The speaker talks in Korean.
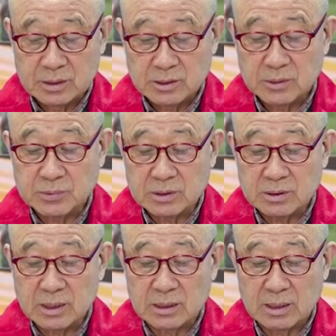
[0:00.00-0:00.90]

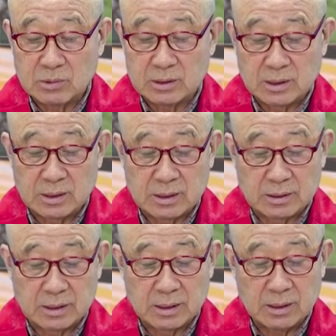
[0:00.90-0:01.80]
씁쓸한 감을 느끼게
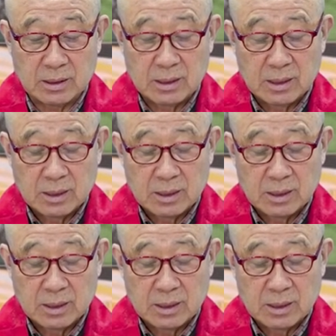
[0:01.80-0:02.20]
되는데